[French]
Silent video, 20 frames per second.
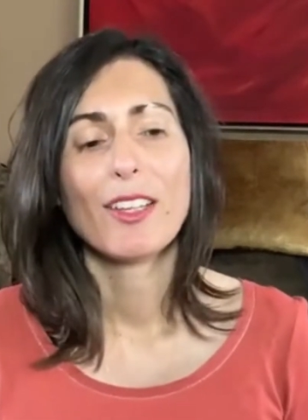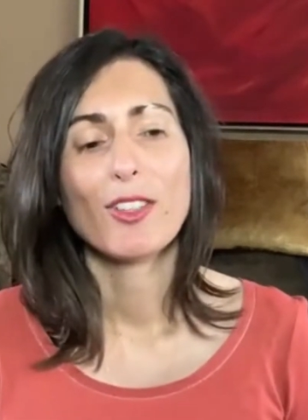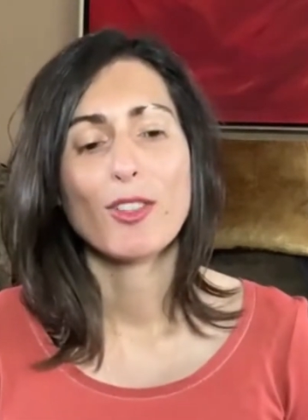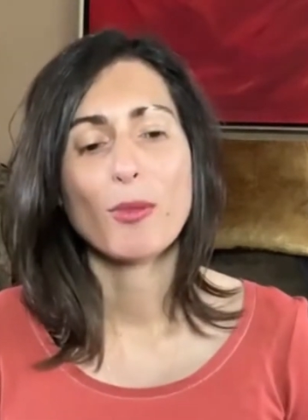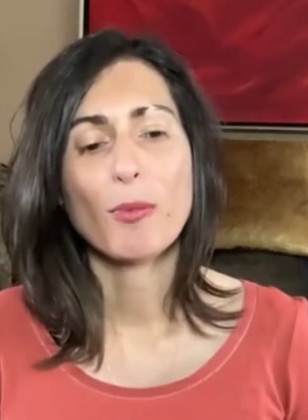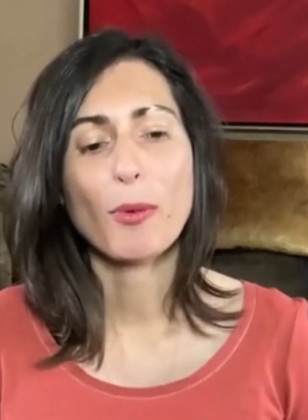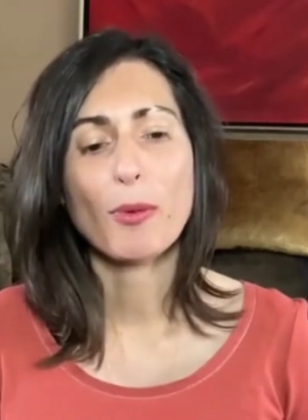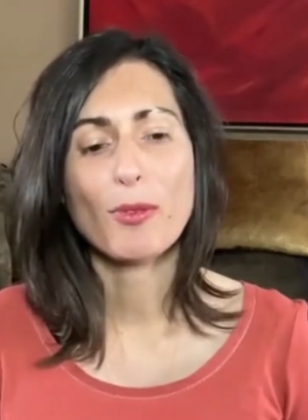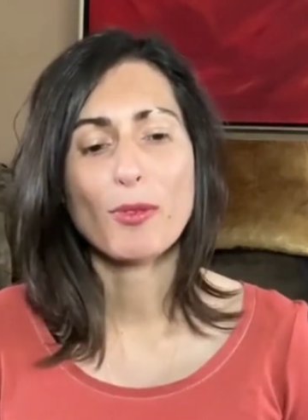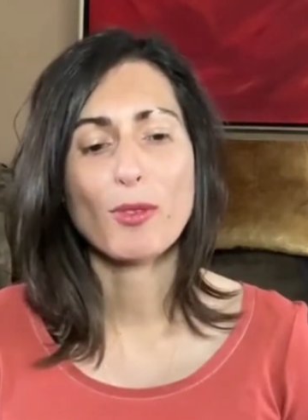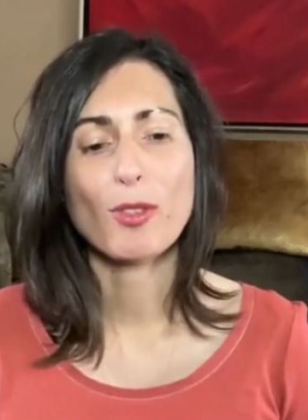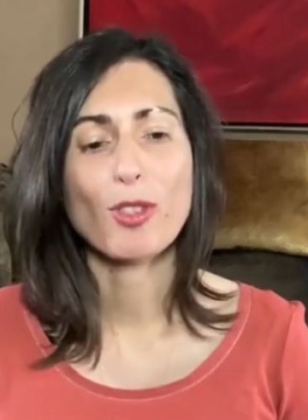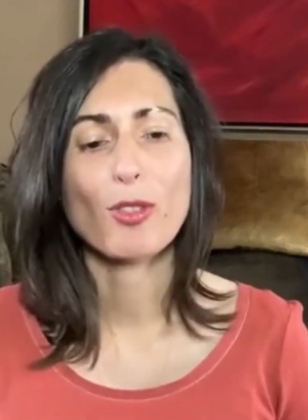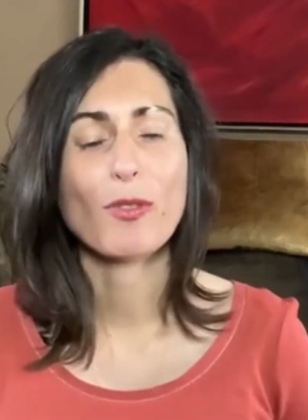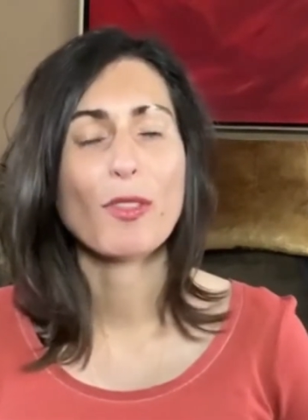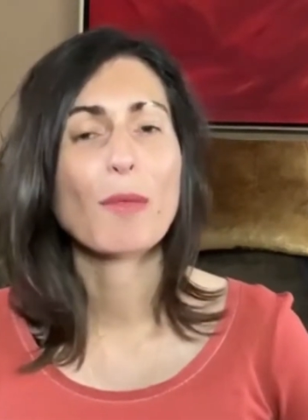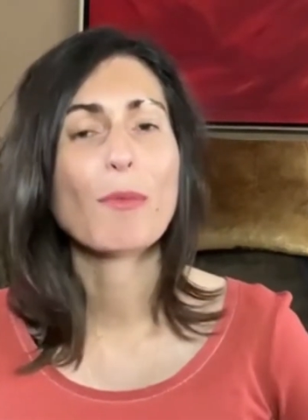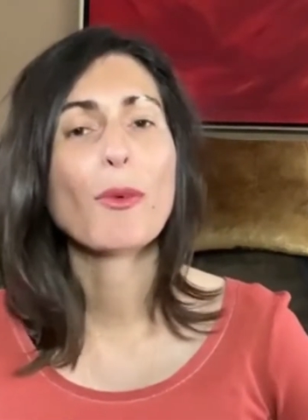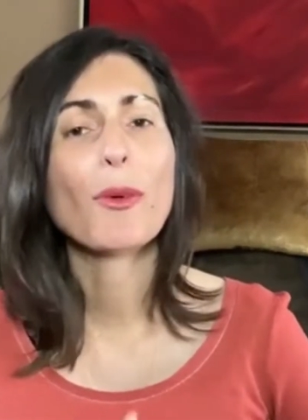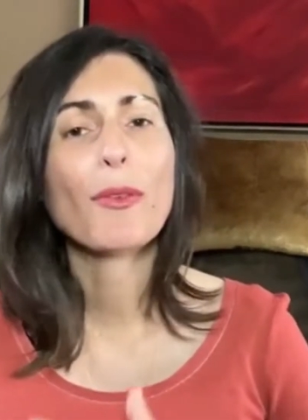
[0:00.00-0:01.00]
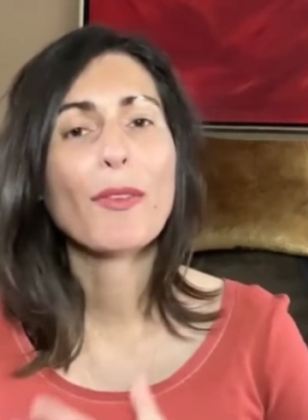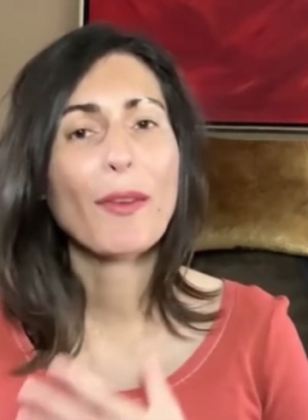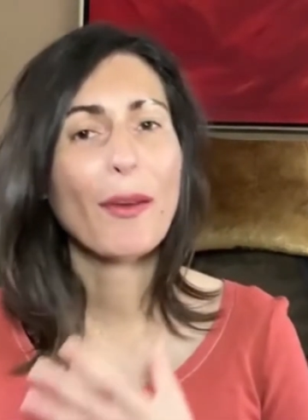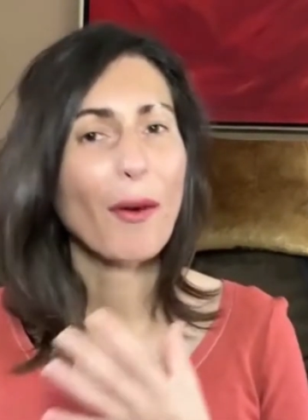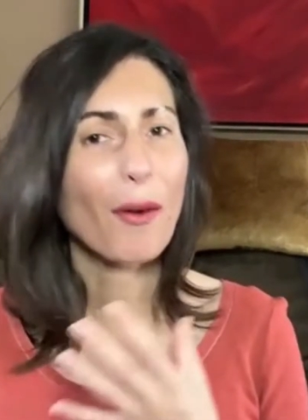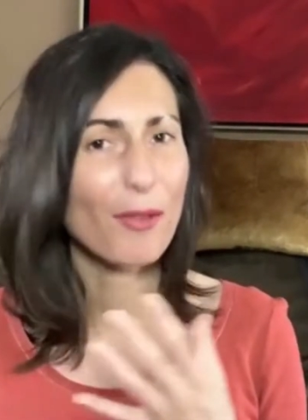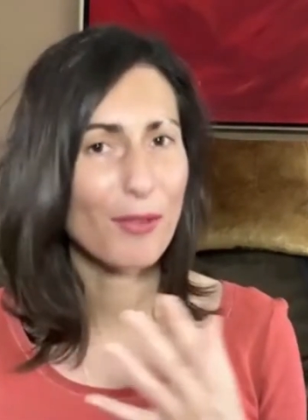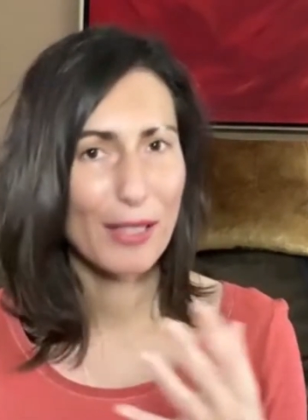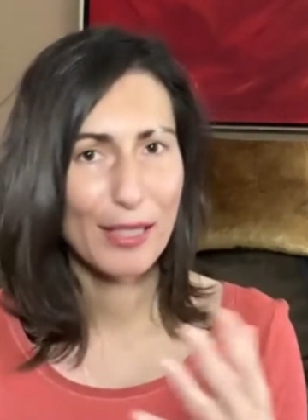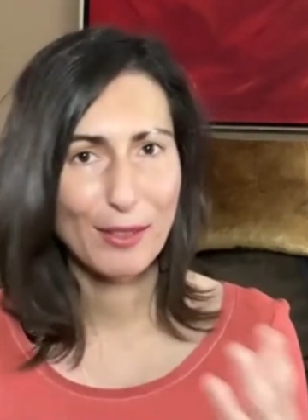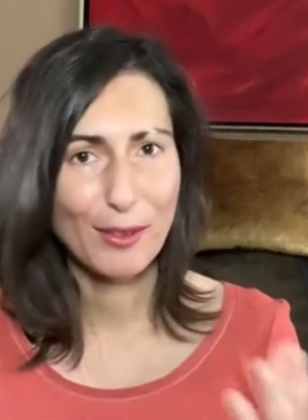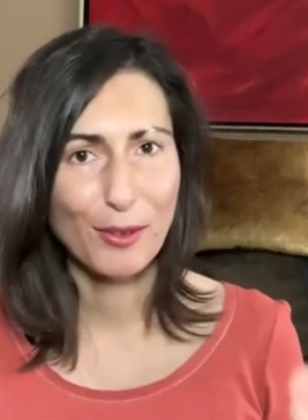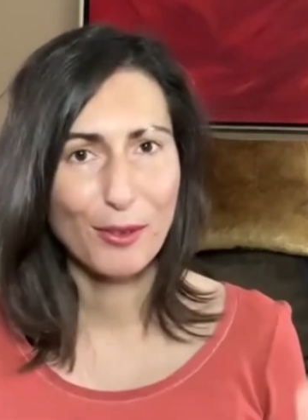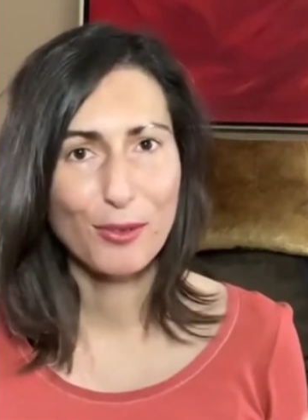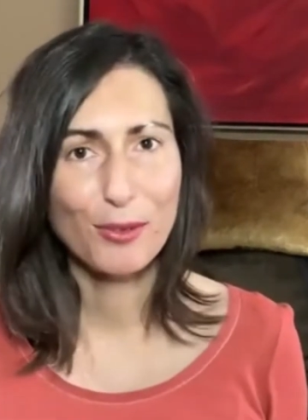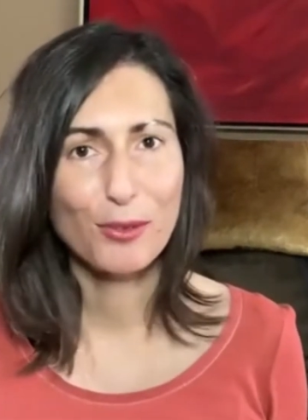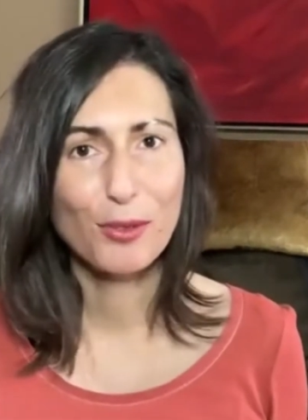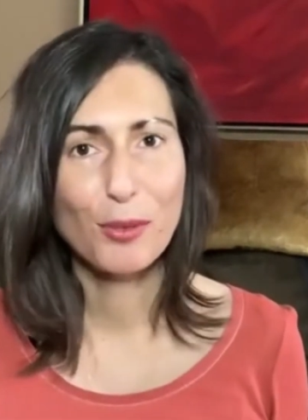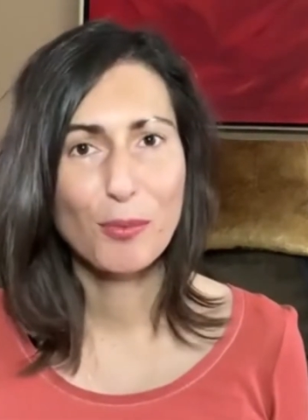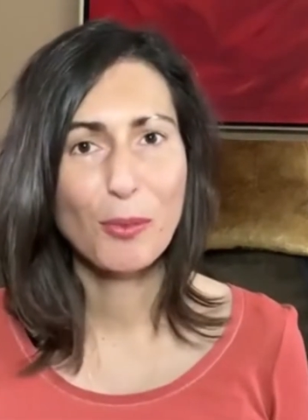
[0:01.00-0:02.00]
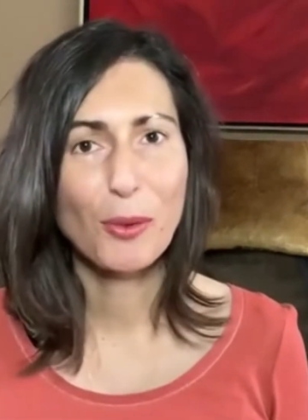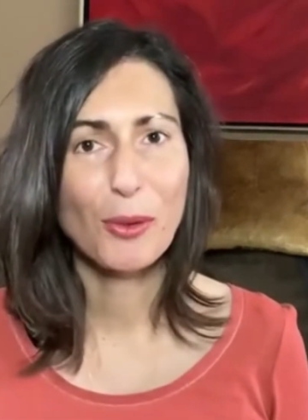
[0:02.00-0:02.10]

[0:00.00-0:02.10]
je pense que je vais monter en fait un nouveau